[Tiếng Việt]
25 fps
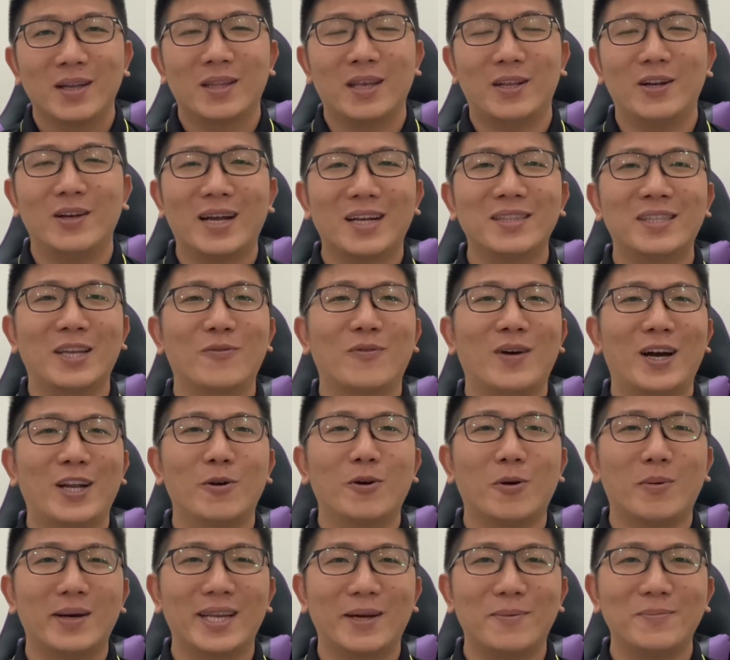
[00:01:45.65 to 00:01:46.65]
thì nó rất tuyệt vời
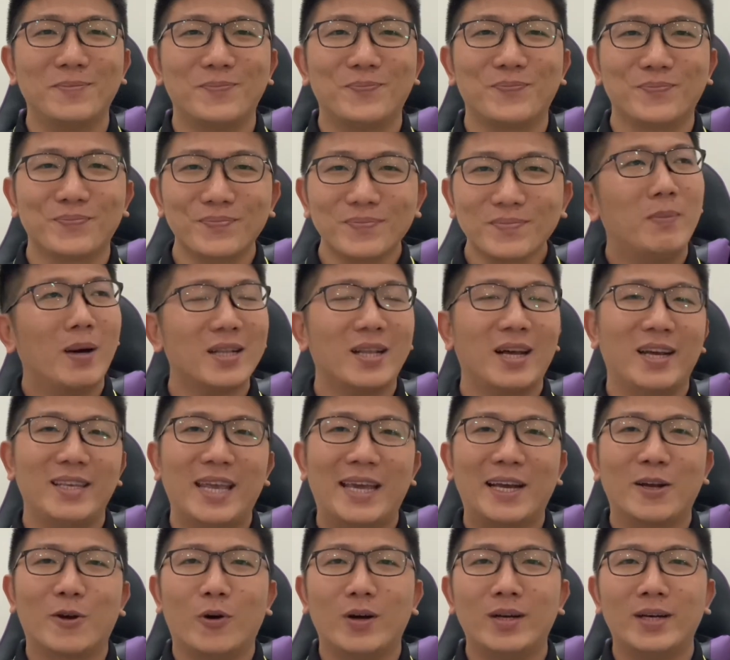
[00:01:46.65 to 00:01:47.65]
đúng không anh em mất thời
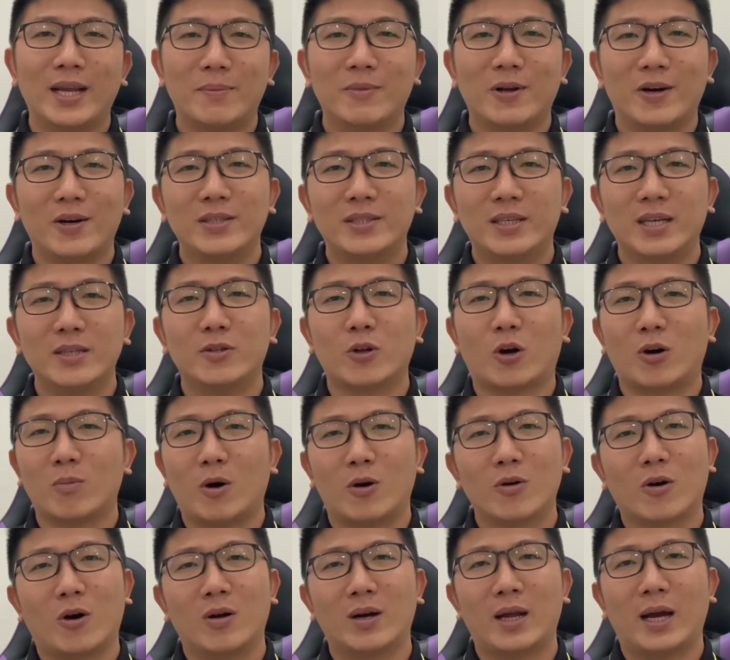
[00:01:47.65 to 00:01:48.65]
gian của anh em thôi chứ toàn
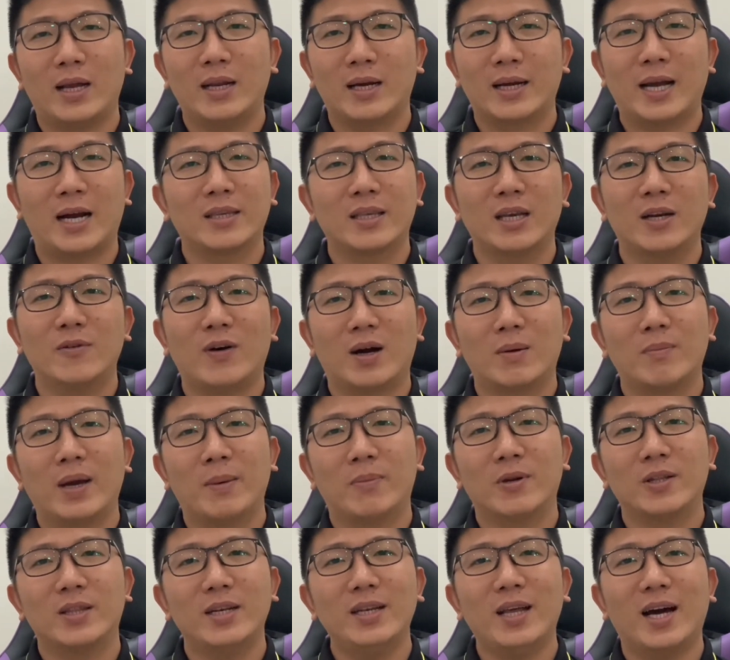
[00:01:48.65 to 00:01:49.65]
bộ còn lại là gần như phần
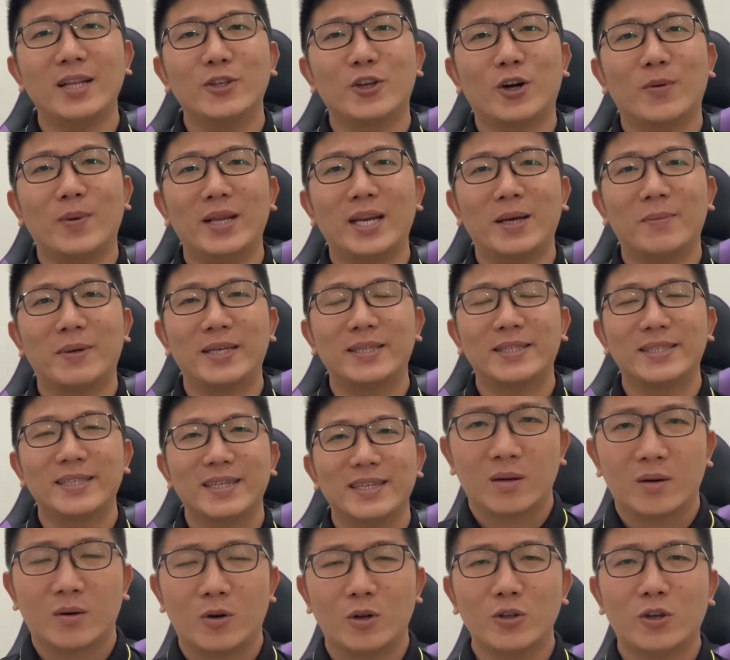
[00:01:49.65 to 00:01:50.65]
mềm nó tính hết cho mấy anh em này
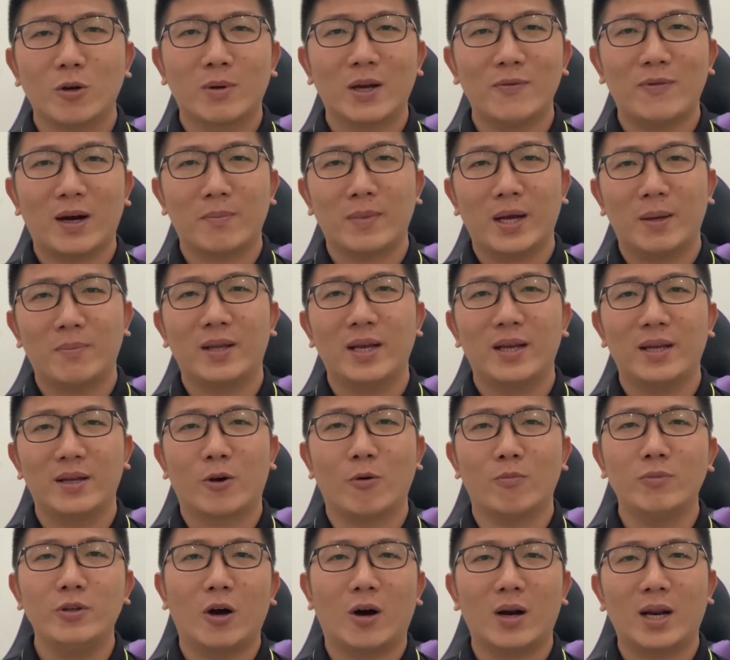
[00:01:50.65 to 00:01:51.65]
nói chung cái phần mềm thì
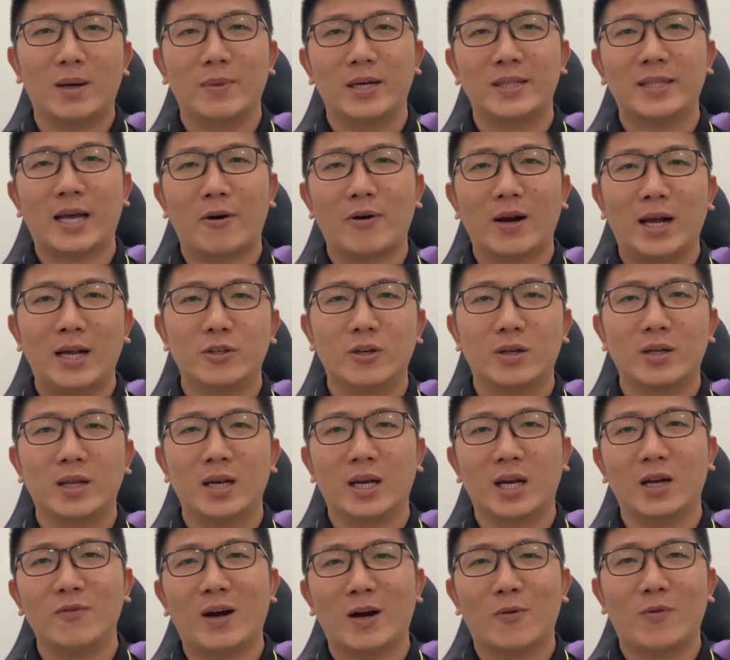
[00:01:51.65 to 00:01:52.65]
cũng do là mình tạo ra cho nên
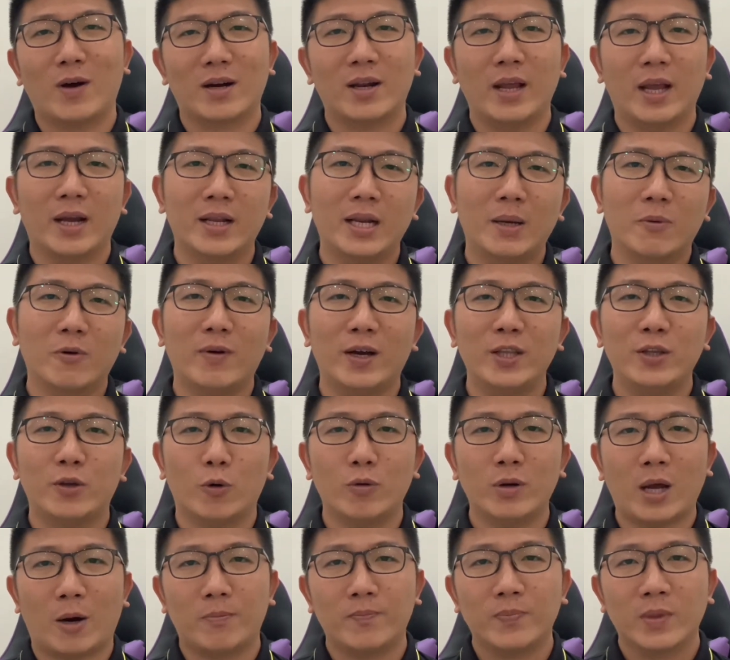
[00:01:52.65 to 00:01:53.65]
là cái phần hoàn thiện anh em cũng phải
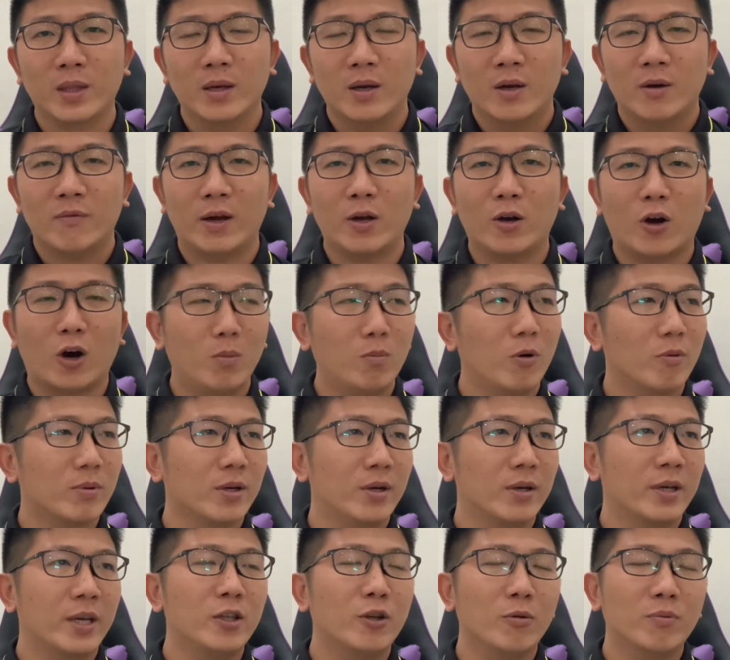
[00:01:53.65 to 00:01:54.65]
chủ động phải có một
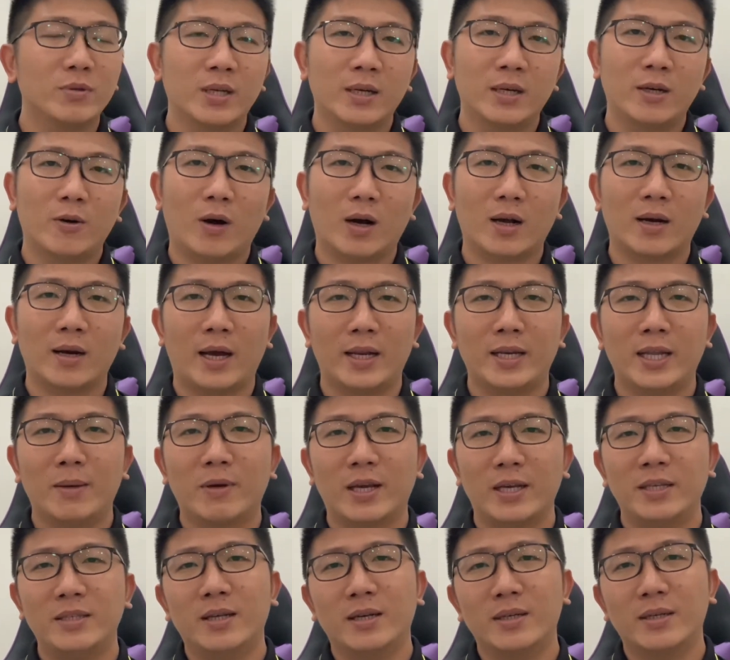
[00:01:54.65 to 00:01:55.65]
người kiến trúc sư hoặc là anh em
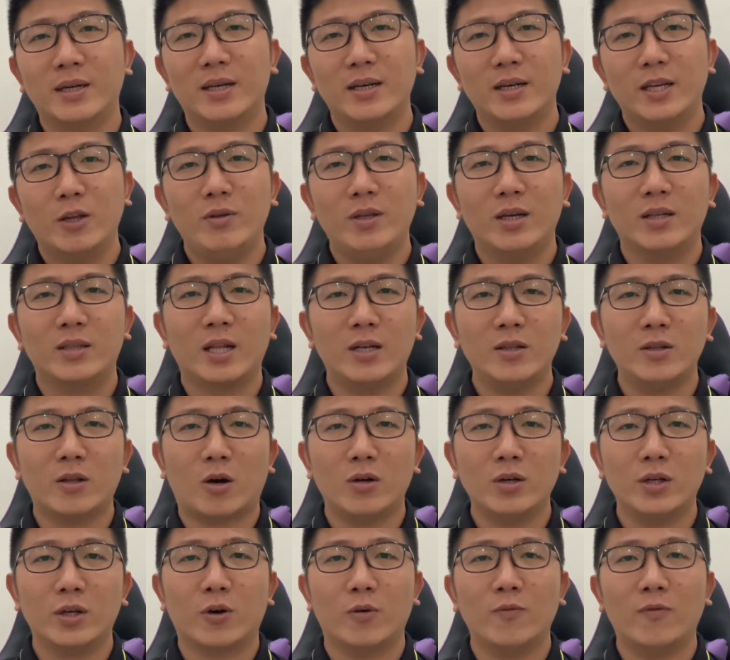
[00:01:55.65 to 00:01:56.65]
kỹ sư á, nếu như tính
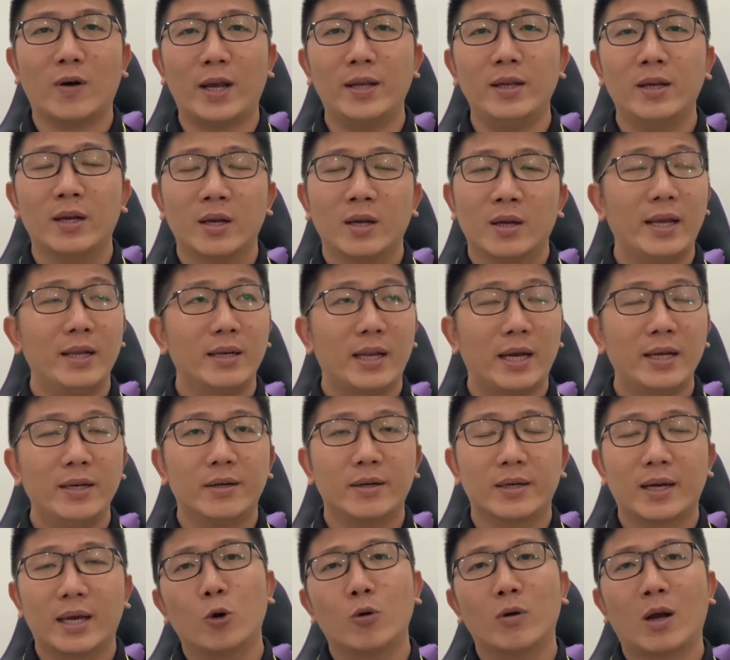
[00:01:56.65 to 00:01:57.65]
toán thì cũng phải lấy
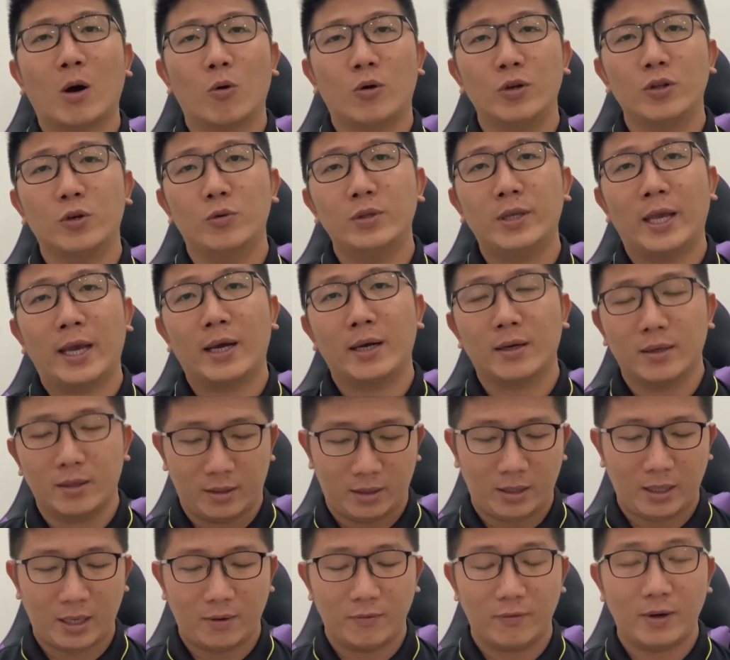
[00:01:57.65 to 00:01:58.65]
được yêu cầu của chủ nhà
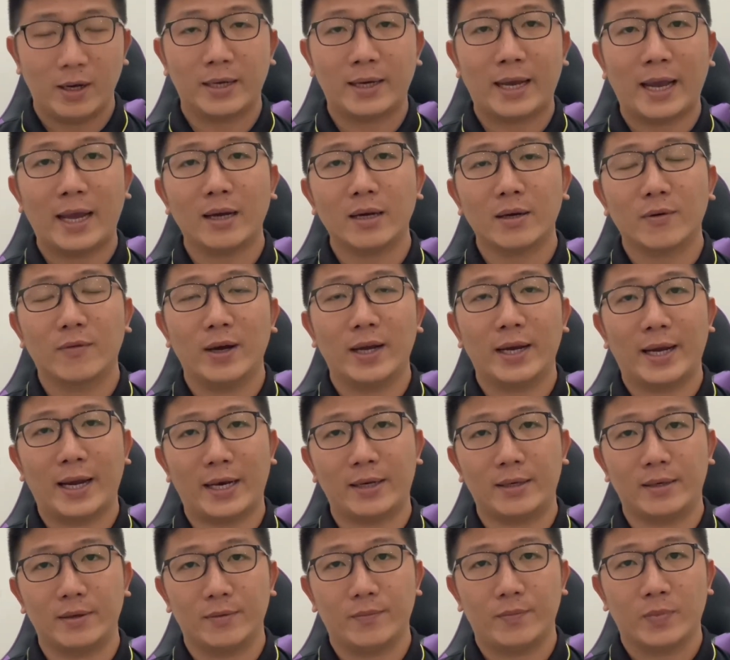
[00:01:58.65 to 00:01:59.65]
là về cát về gạch
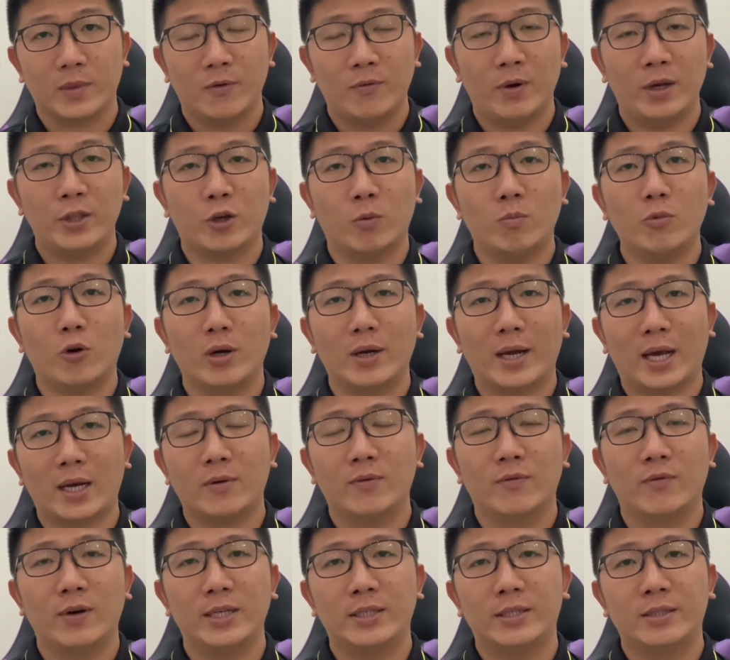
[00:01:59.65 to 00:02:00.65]
về chủng loại gạch
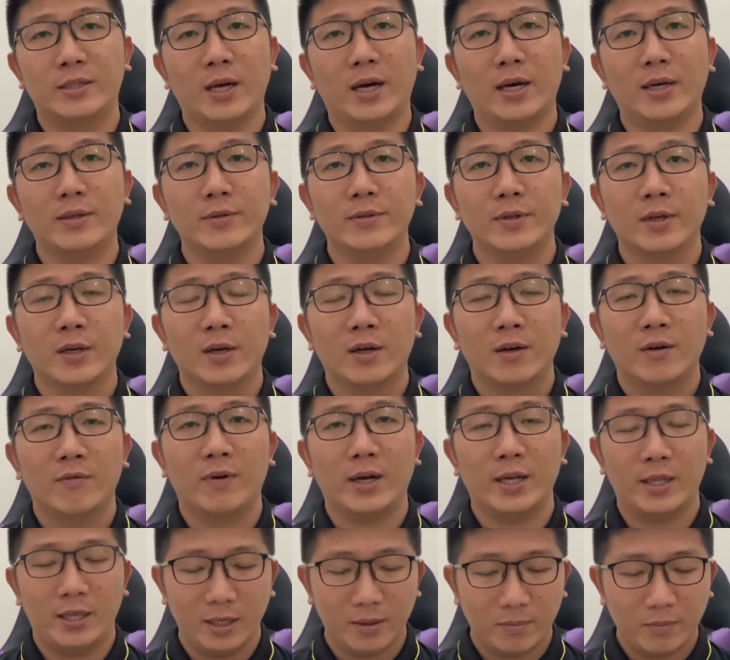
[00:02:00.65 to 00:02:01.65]
về sơn
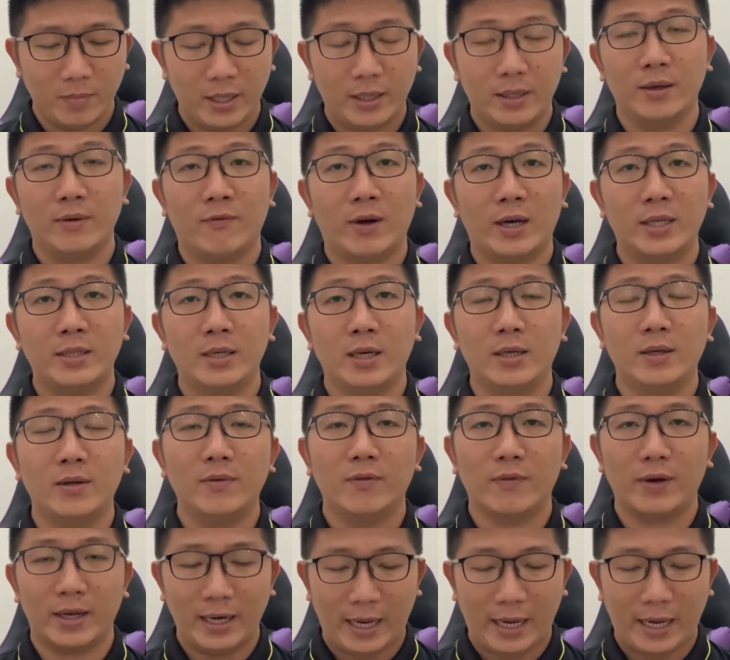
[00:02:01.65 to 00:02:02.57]
về thiết bị vệ sinh về